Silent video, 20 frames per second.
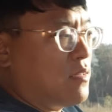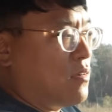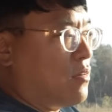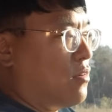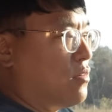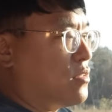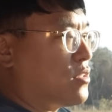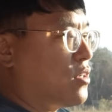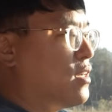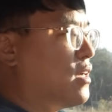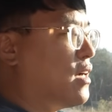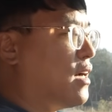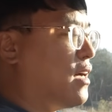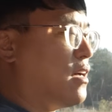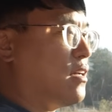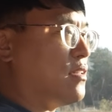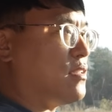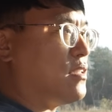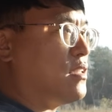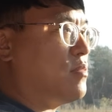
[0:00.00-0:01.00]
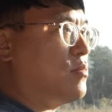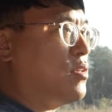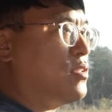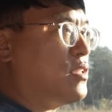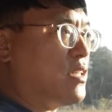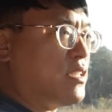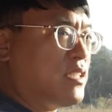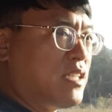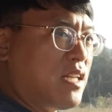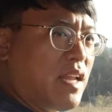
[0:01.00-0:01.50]
어, 저희가 지금
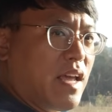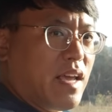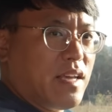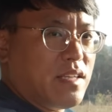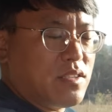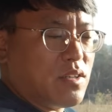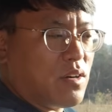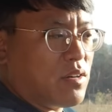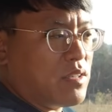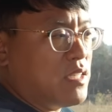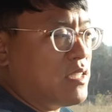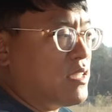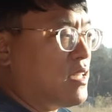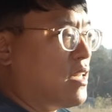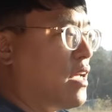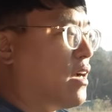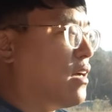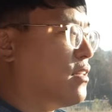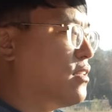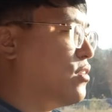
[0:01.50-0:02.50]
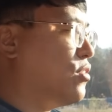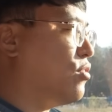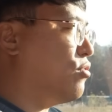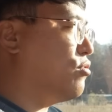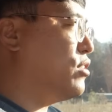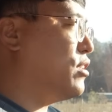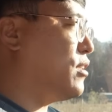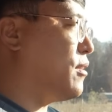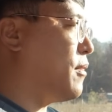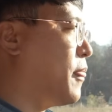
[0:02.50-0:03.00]
현재 이 실내 있죠 이 실내 같은
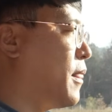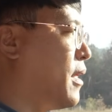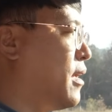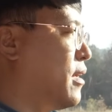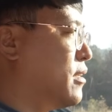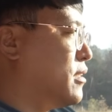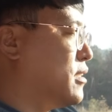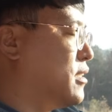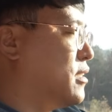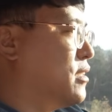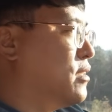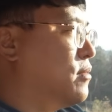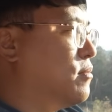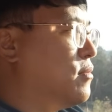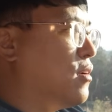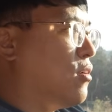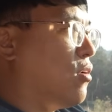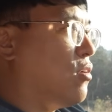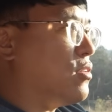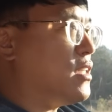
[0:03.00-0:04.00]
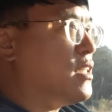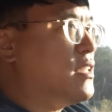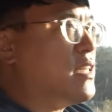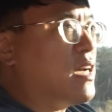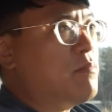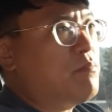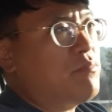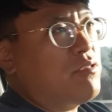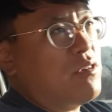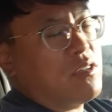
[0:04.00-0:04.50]
경우는 지금 어,
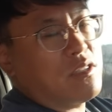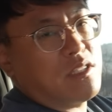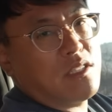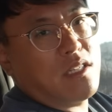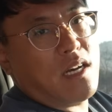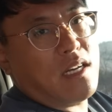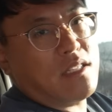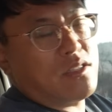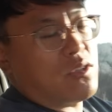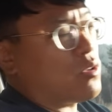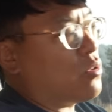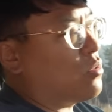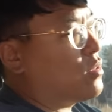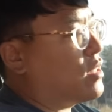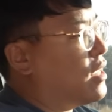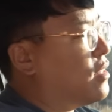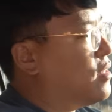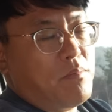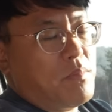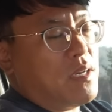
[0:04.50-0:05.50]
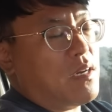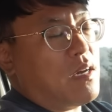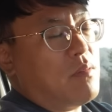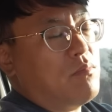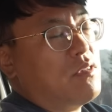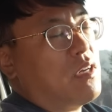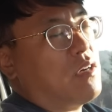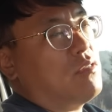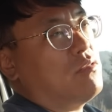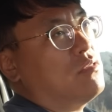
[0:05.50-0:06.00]
디자인 플러스가 적용된
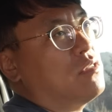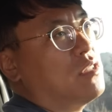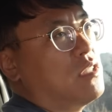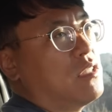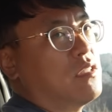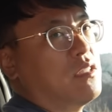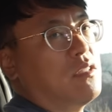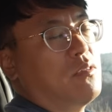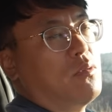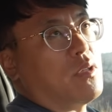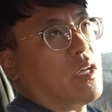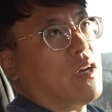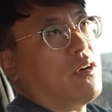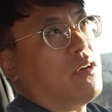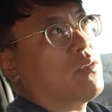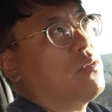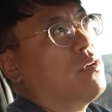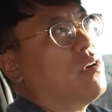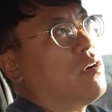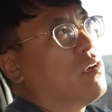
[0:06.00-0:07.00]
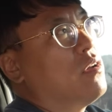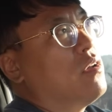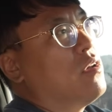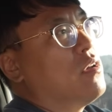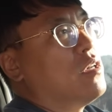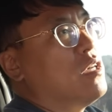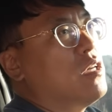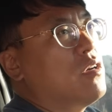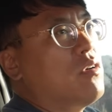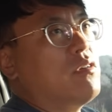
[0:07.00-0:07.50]
피칸 브라운 시트로 되어 있고요
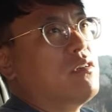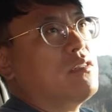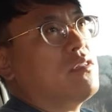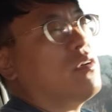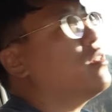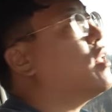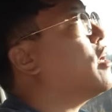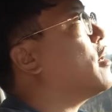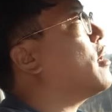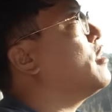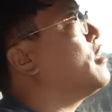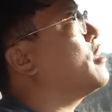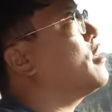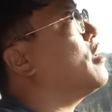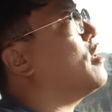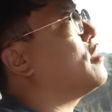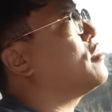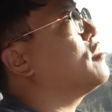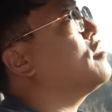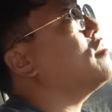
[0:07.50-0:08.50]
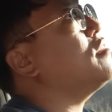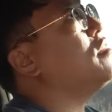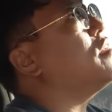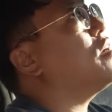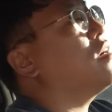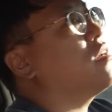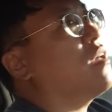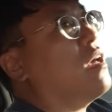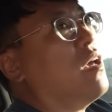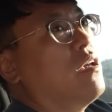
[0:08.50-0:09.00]
이거를 선택하니까
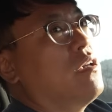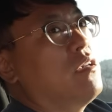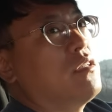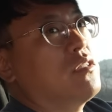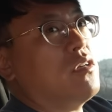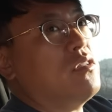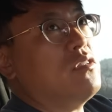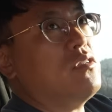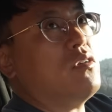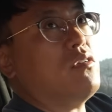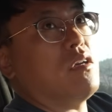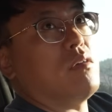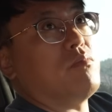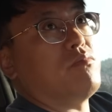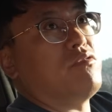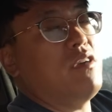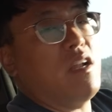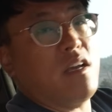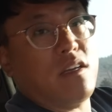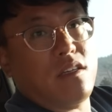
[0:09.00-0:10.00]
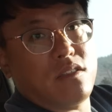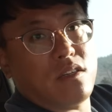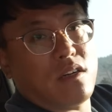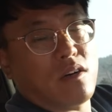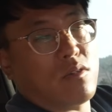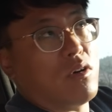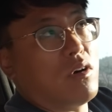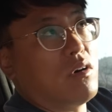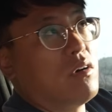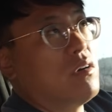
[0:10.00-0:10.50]
특이하게 이 천정이
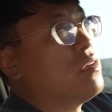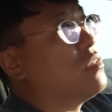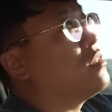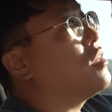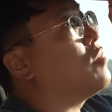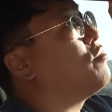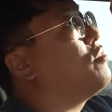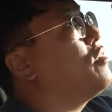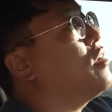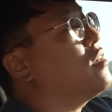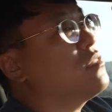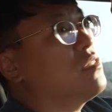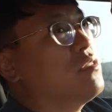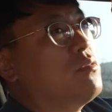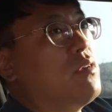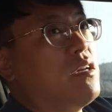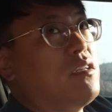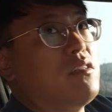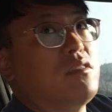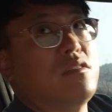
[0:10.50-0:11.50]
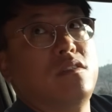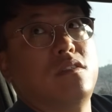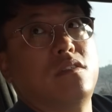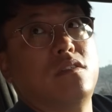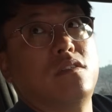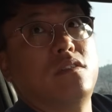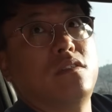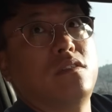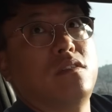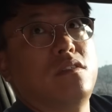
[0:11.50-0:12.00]
블랙이더라고요 이게 블랙
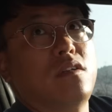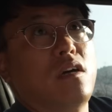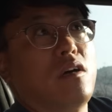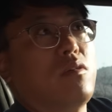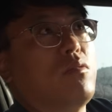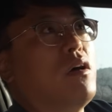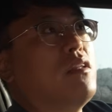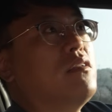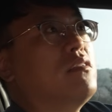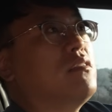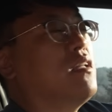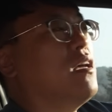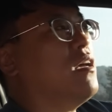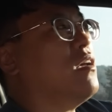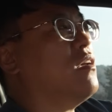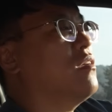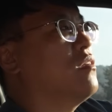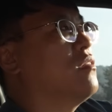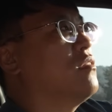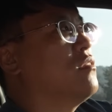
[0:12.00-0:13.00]
스웨이드라고 하는데